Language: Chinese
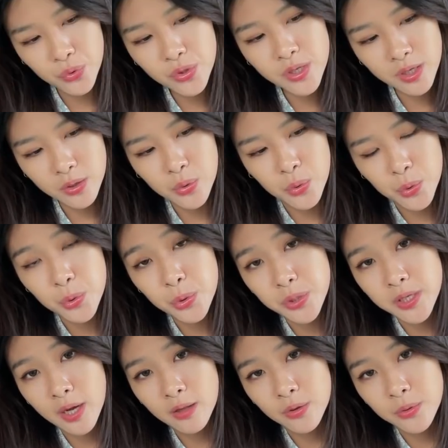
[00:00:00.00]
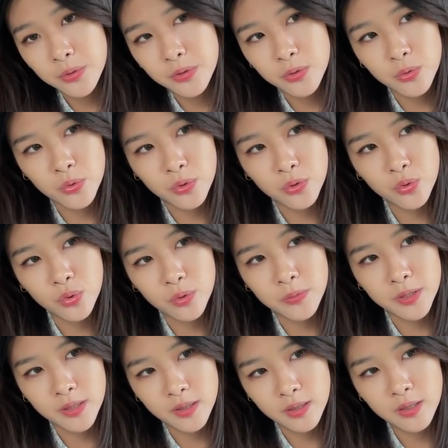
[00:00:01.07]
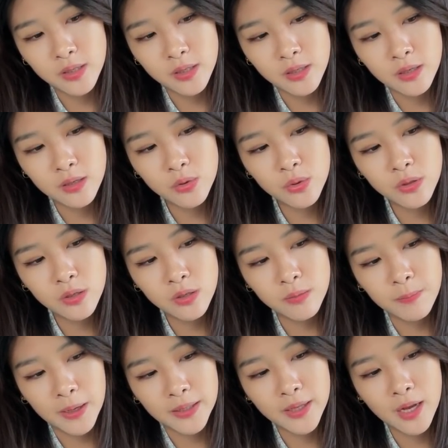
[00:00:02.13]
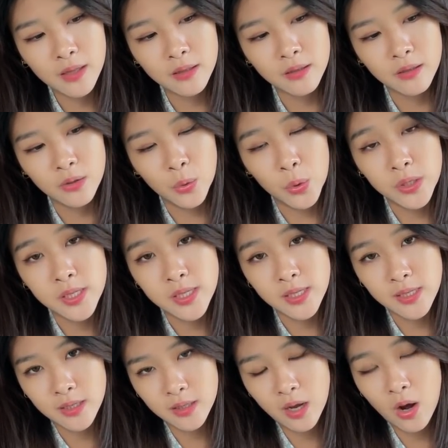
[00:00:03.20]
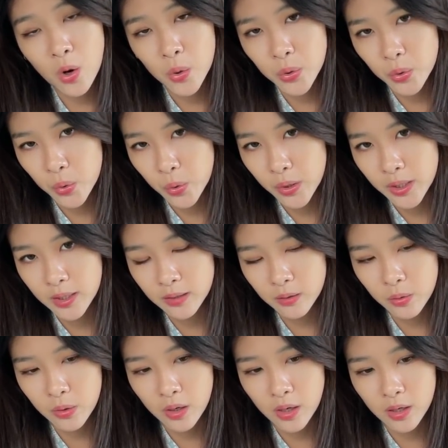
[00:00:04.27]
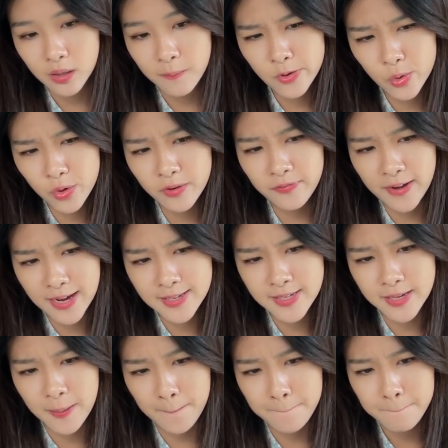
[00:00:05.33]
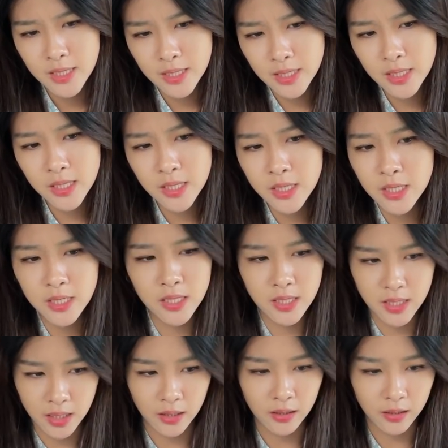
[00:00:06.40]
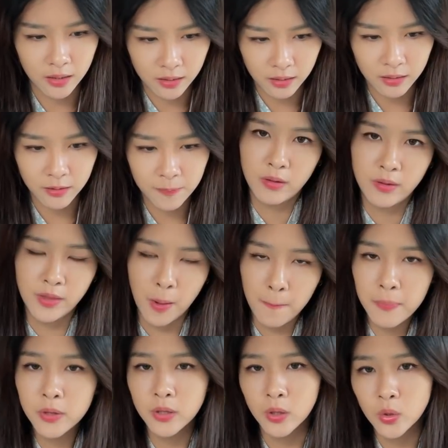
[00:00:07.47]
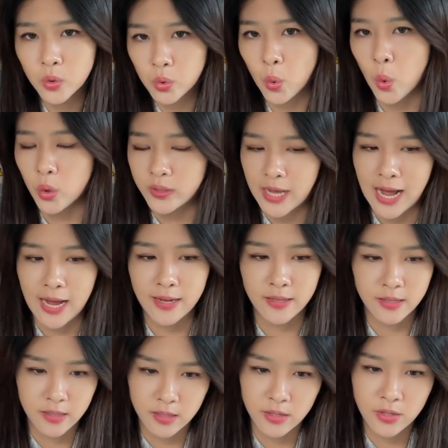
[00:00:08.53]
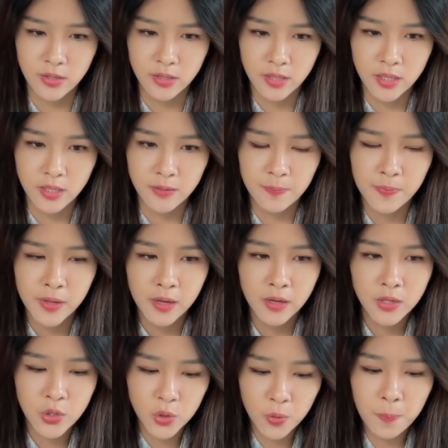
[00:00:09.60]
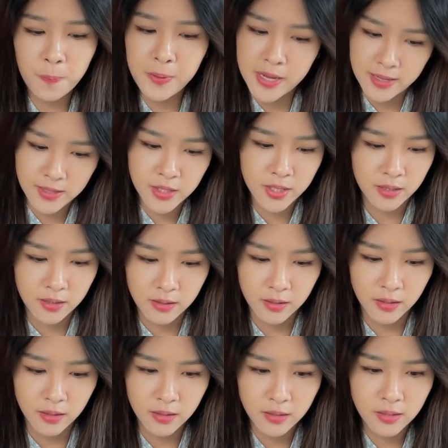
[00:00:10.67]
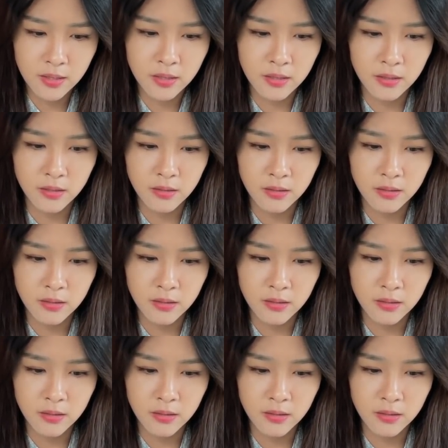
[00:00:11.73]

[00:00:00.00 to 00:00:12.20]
这个女律师讲的东西我觉得说明了一切啊，所以把她的逻辑再套用回来的话，就会发现其实这整个能不能够堕胎的这个事情就变成了是